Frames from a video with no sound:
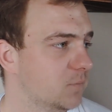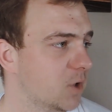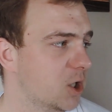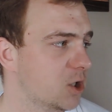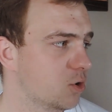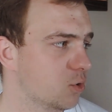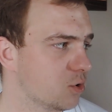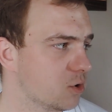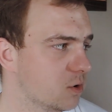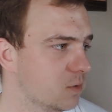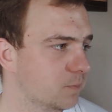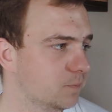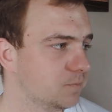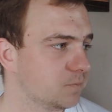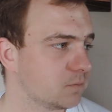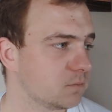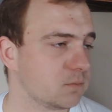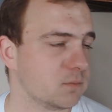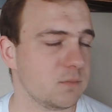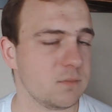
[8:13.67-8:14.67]
No i cóż,
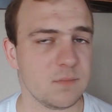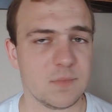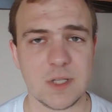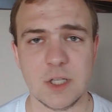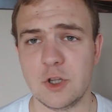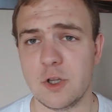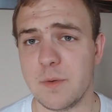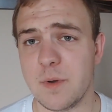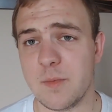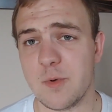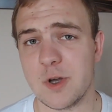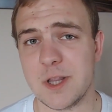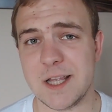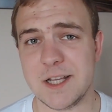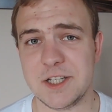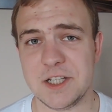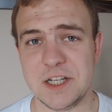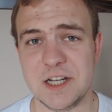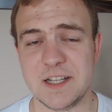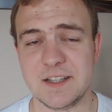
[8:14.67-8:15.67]
to by było
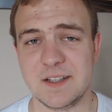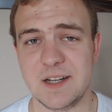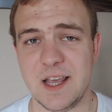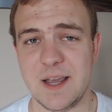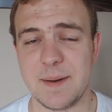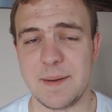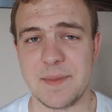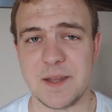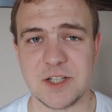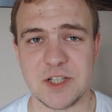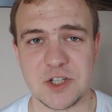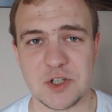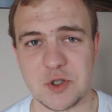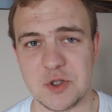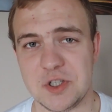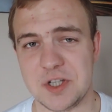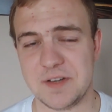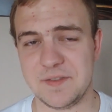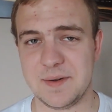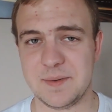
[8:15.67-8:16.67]
na dzisiaj na tyle. Ja mam nadzieję,
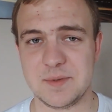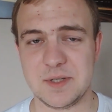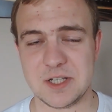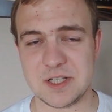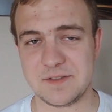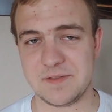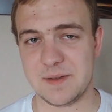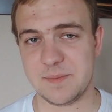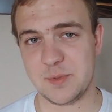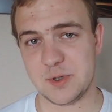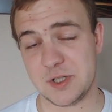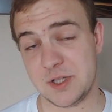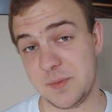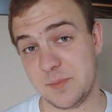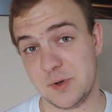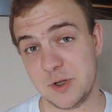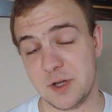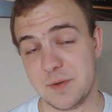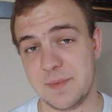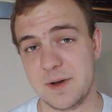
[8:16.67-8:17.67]
że odcinek Wam się z
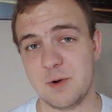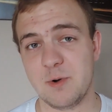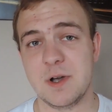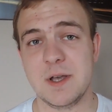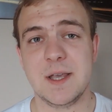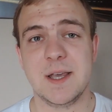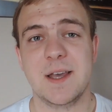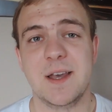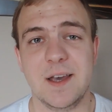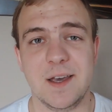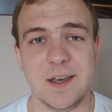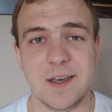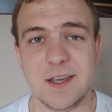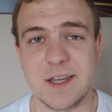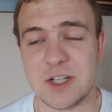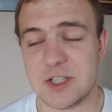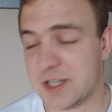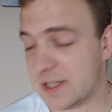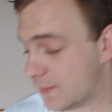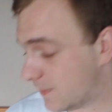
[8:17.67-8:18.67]
fanpoczty podobał.
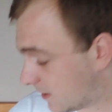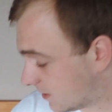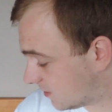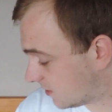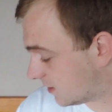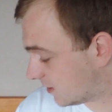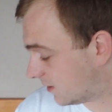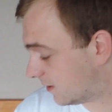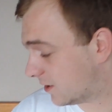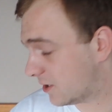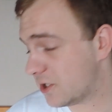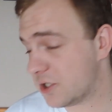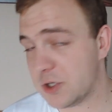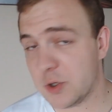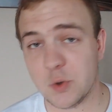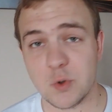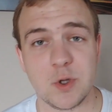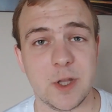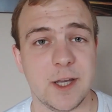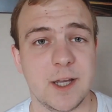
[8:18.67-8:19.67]
E, jeszcze raz bardzo serdecznie
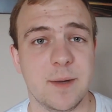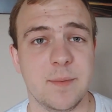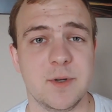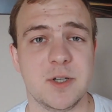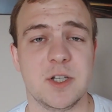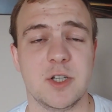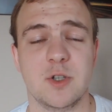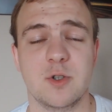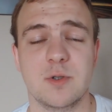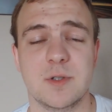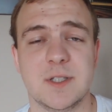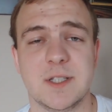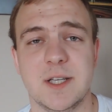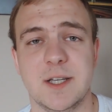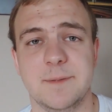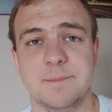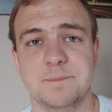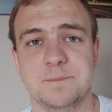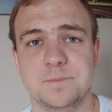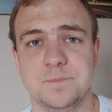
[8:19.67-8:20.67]
dziękuję tutaj Gabrysi
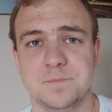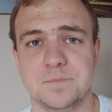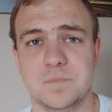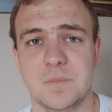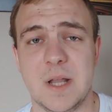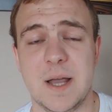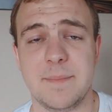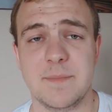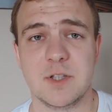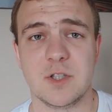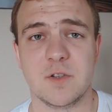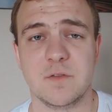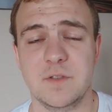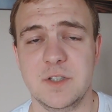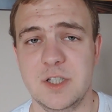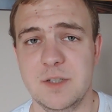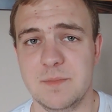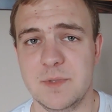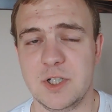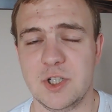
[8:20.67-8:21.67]
Julce. Mm, a my co,
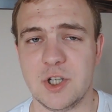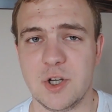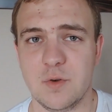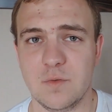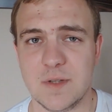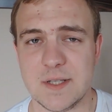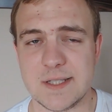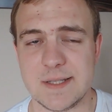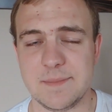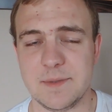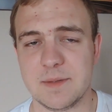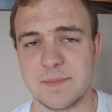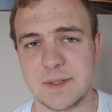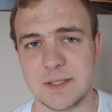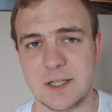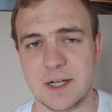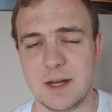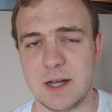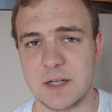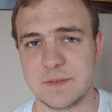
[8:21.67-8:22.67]
widzimy się w następnych
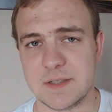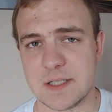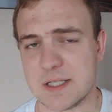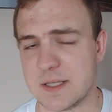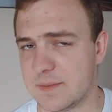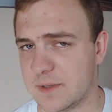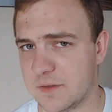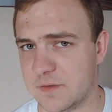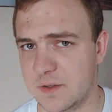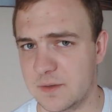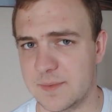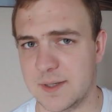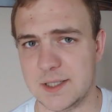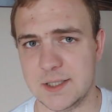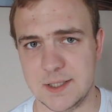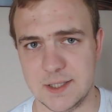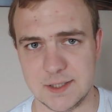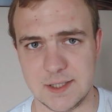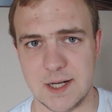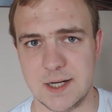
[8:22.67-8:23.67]
materiałach, w następnych filmach
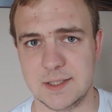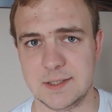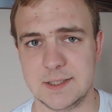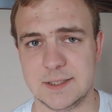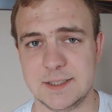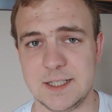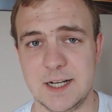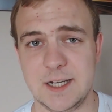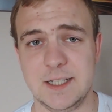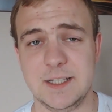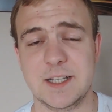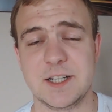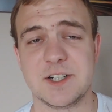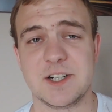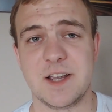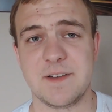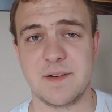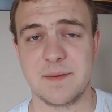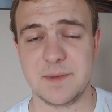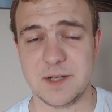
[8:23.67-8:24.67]
itd., tak itd. Tak
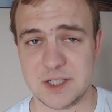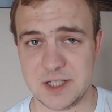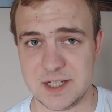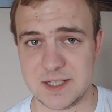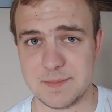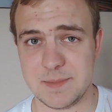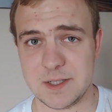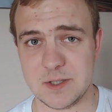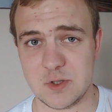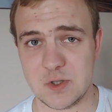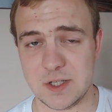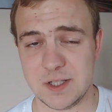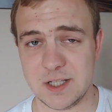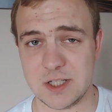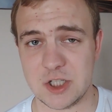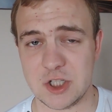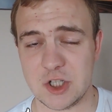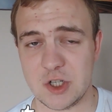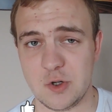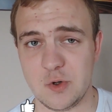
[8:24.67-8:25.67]
także ja Wam jeszcze raz bardzo
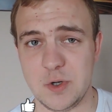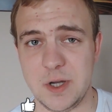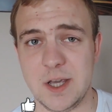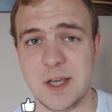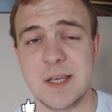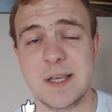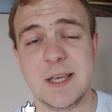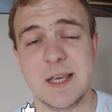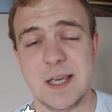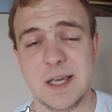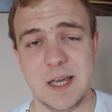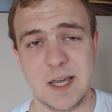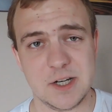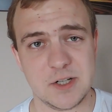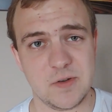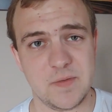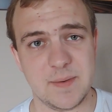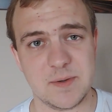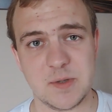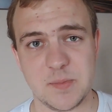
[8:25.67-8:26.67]
serdecznie dziękuję.
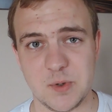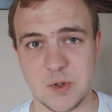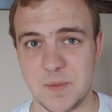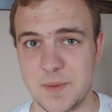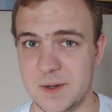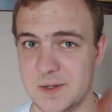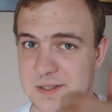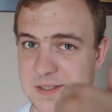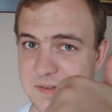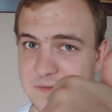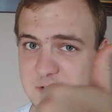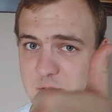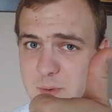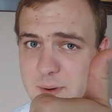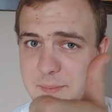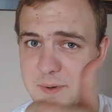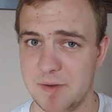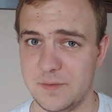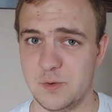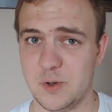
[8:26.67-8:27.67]
Jeżeli Wam się podobało, zostawcie
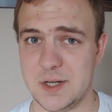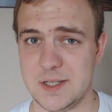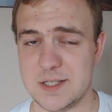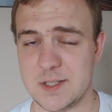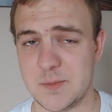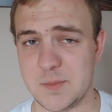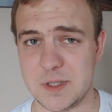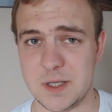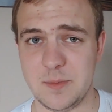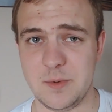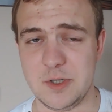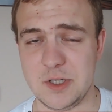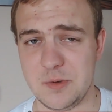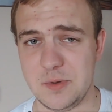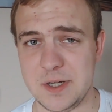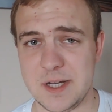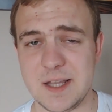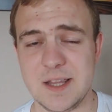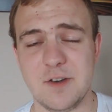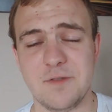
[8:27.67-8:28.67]
łapkę w górę i zasubskrybujcie
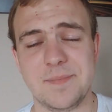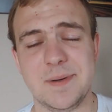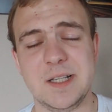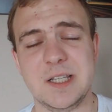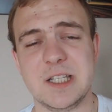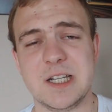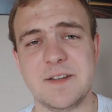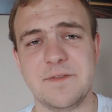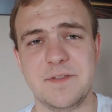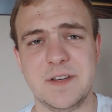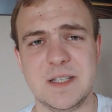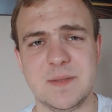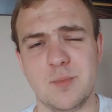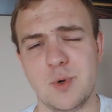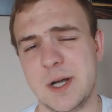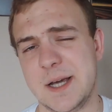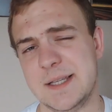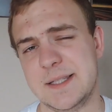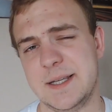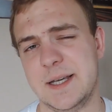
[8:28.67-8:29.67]
mój kanał. Wpadnijcie na
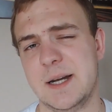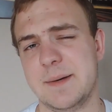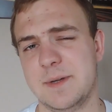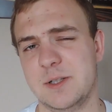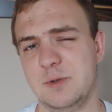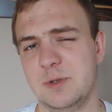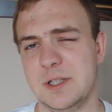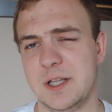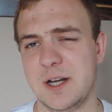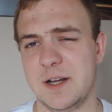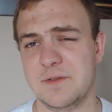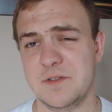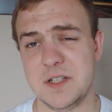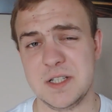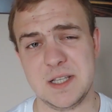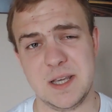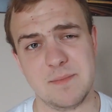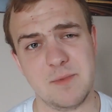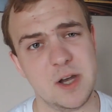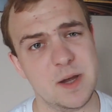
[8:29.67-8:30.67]
Facebooka, Instagrama, Twittera,
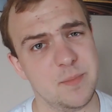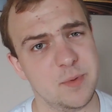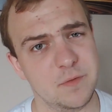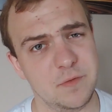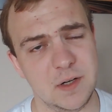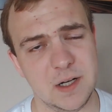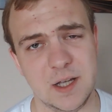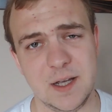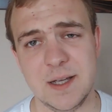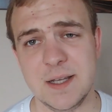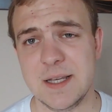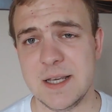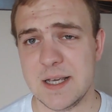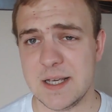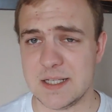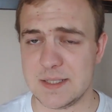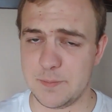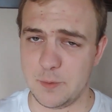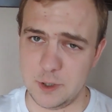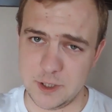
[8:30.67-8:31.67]
wszystkie moje profile
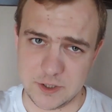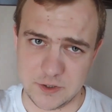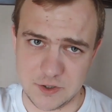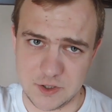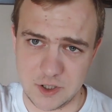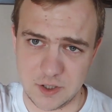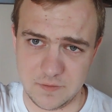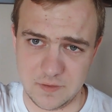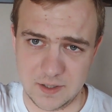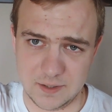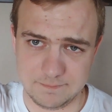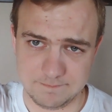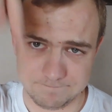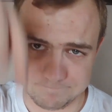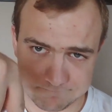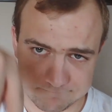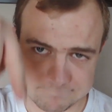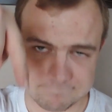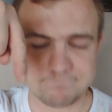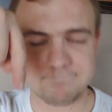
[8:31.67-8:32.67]
społecznościowe.
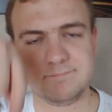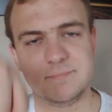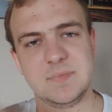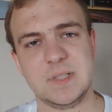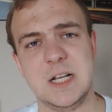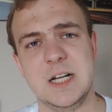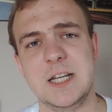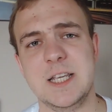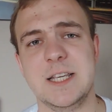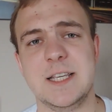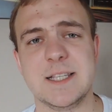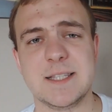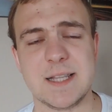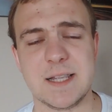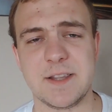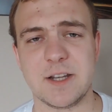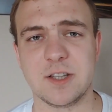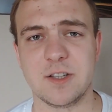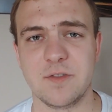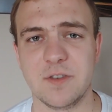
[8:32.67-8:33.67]
Linki
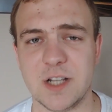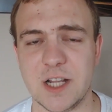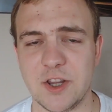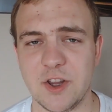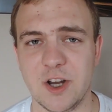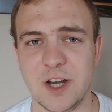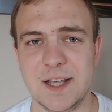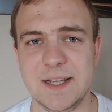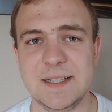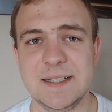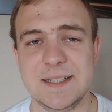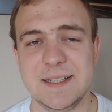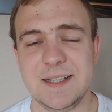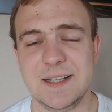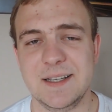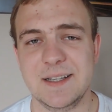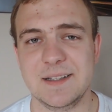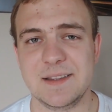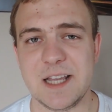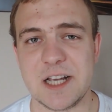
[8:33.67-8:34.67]
standardowo na dole.
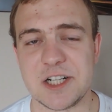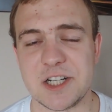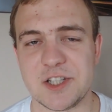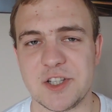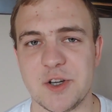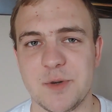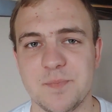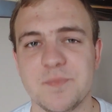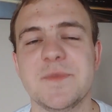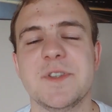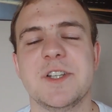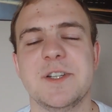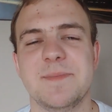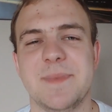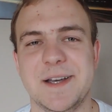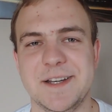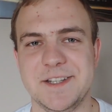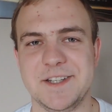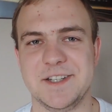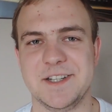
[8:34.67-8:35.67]
Także co,
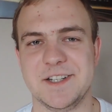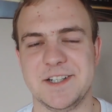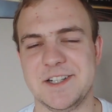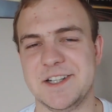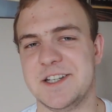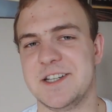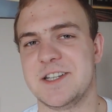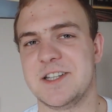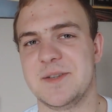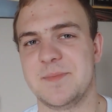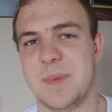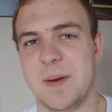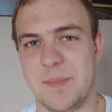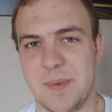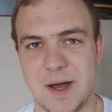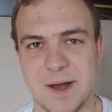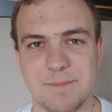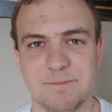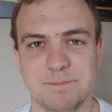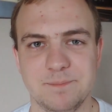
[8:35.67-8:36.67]
trzymajcie się, cześć,
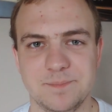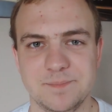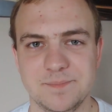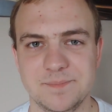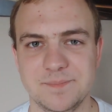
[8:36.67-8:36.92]
papa. Pa.